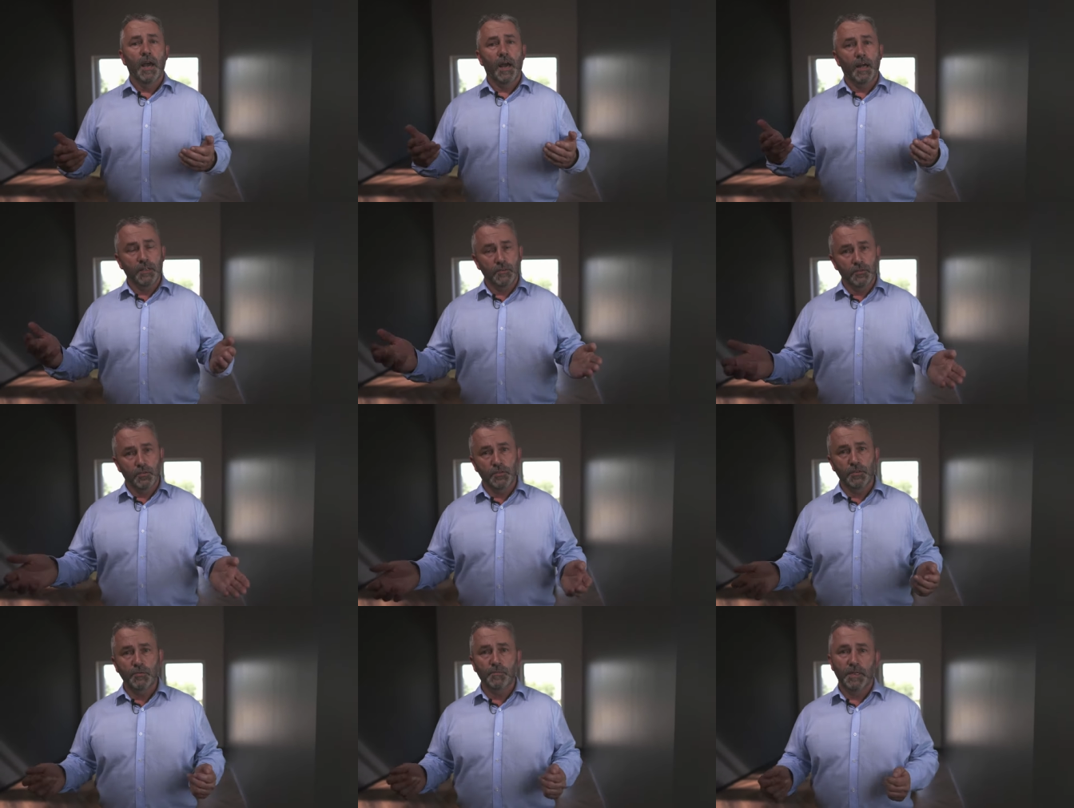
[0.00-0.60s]
Ale
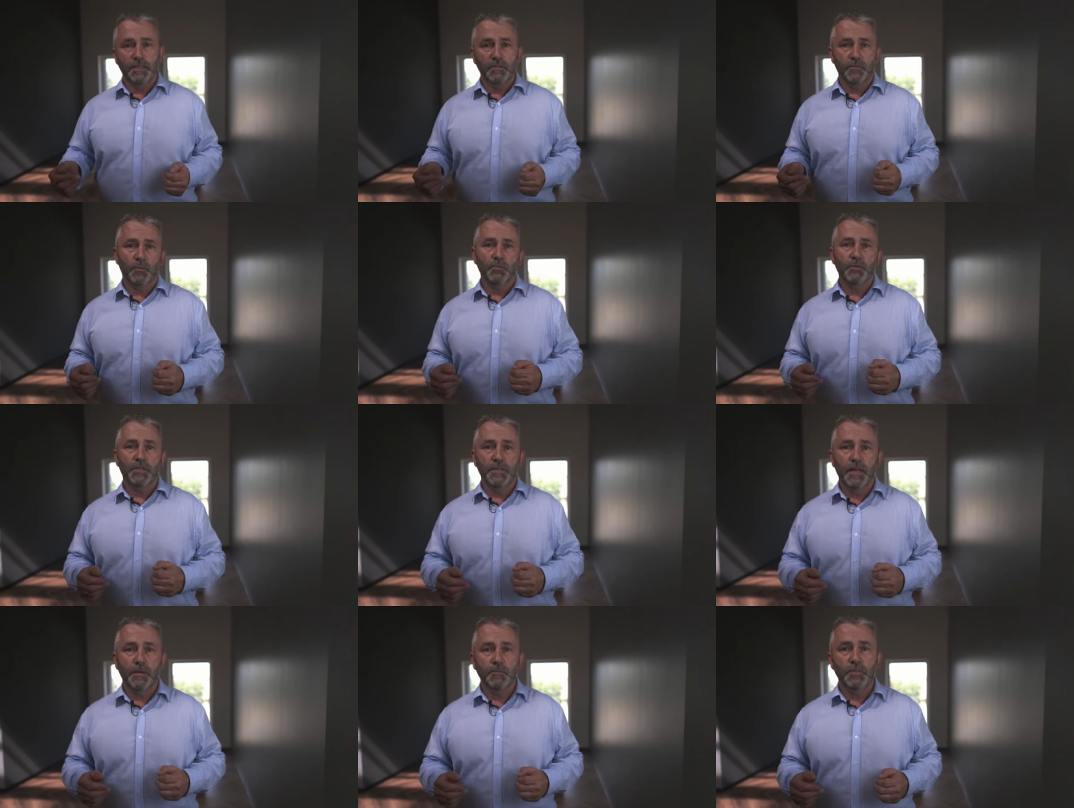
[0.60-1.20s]
drodzy Państwo,
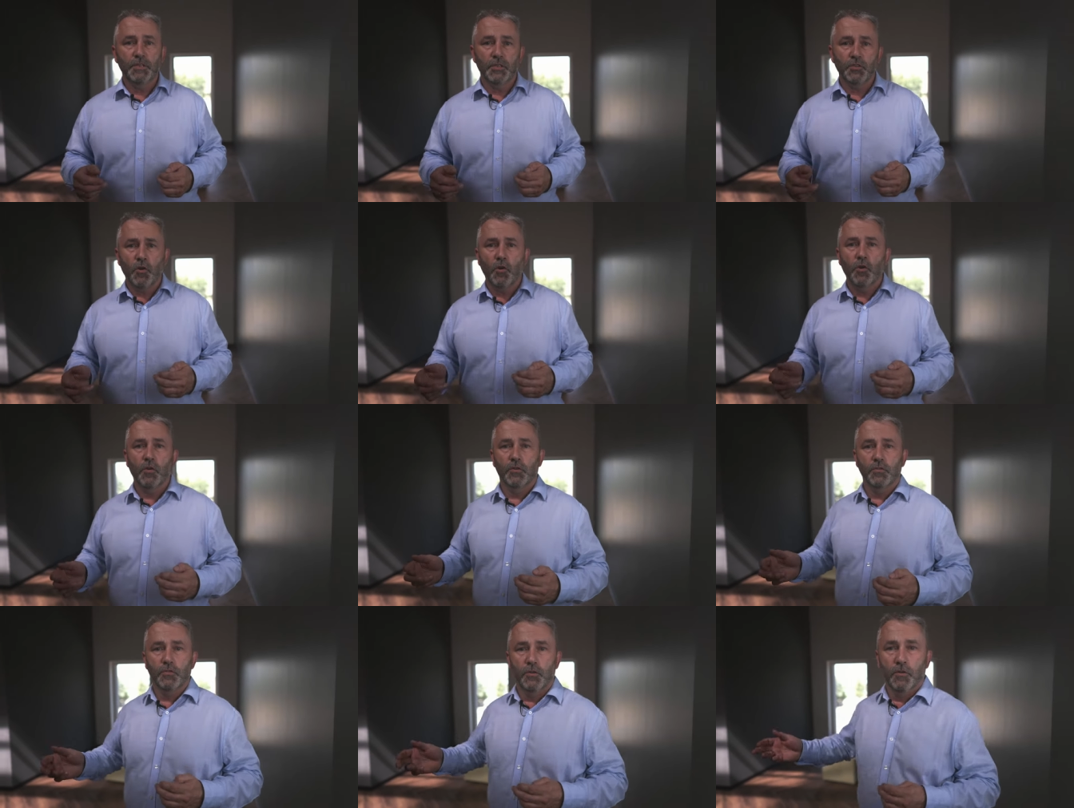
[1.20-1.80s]
przed nami też
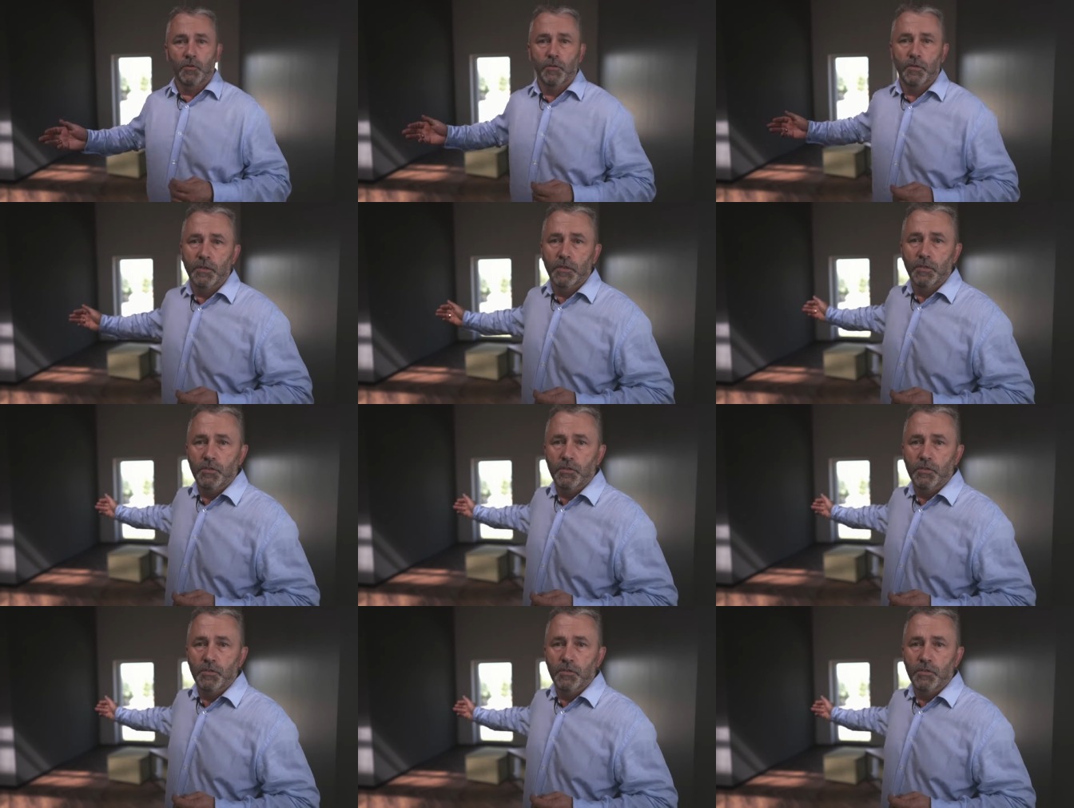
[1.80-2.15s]
okno.